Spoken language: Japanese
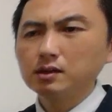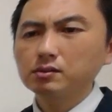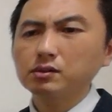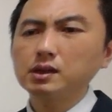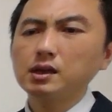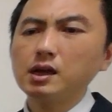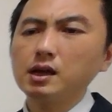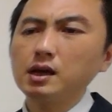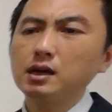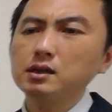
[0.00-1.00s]
それ
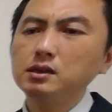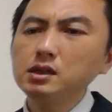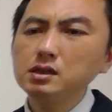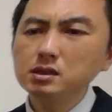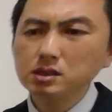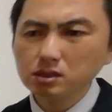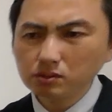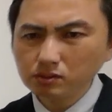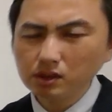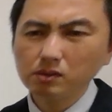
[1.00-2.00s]
で、認知
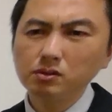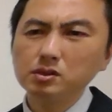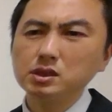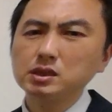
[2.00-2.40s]
症に類似